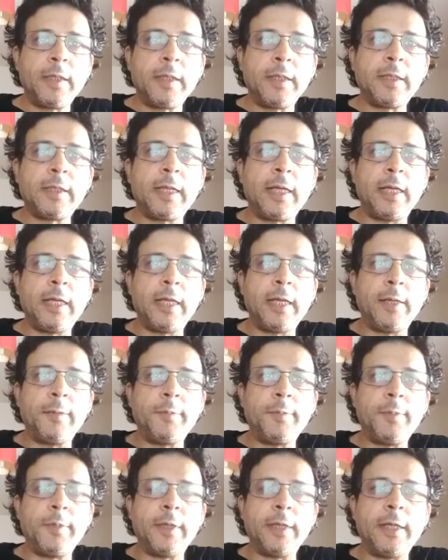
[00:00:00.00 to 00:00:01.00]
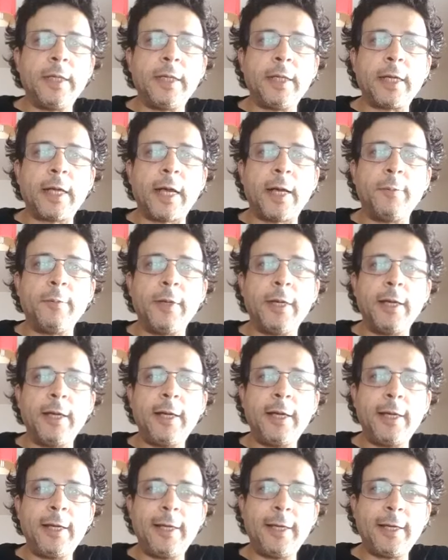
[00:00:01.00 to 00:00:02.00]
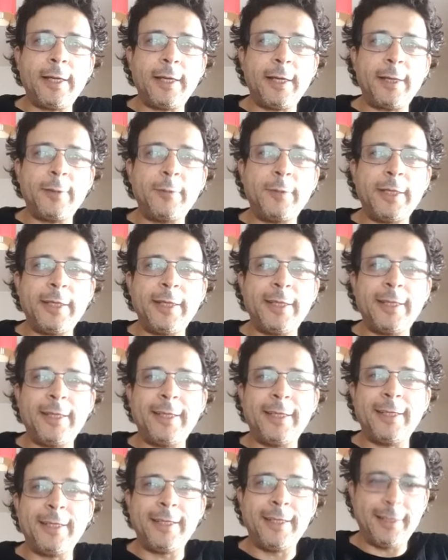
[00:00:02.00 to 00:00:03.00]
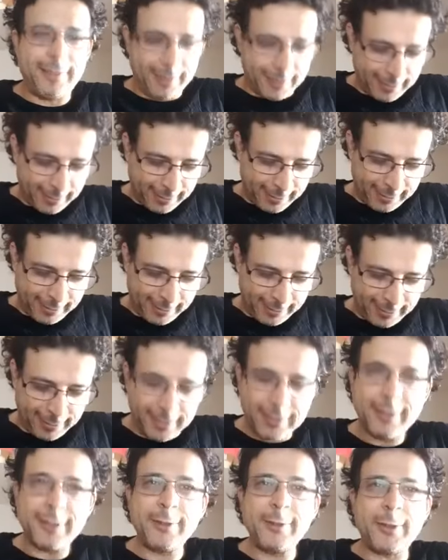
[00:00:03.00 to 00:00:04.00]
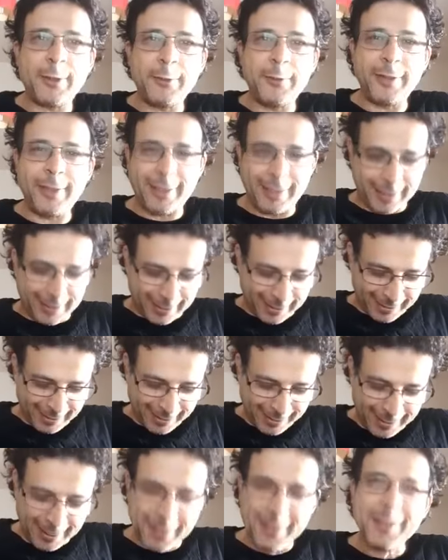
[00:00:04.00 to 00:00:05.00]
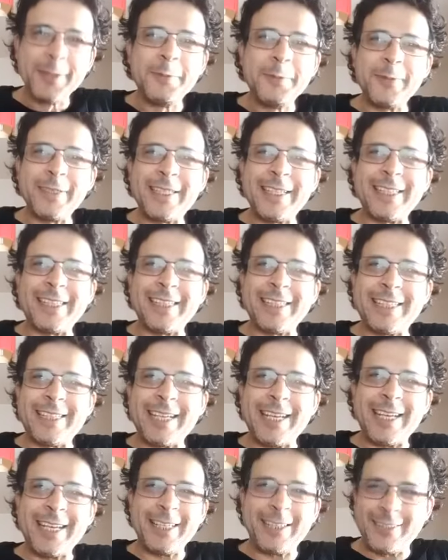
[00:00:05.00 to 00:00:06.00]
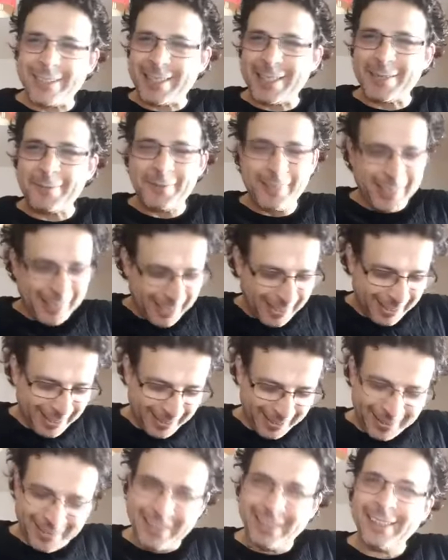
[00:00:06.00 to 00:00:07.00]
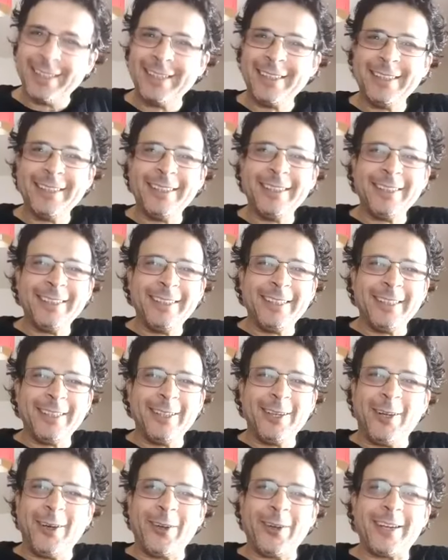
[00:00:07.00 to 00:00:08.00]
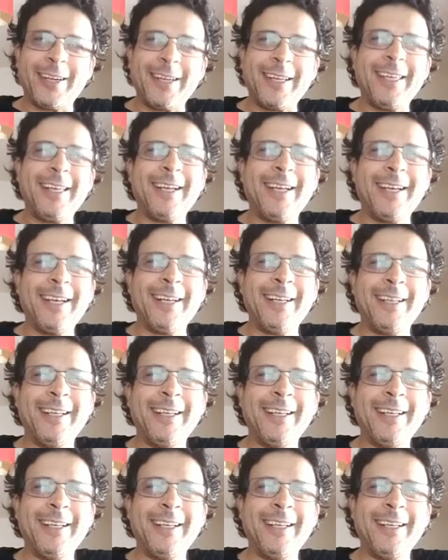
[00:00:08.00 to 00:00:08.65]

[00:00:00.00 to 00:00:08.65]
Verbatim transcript: سلام رحمة أهلا رحمة أهلا أهلا شنو أحوالك مازلت تجاهد في سبيل الحرية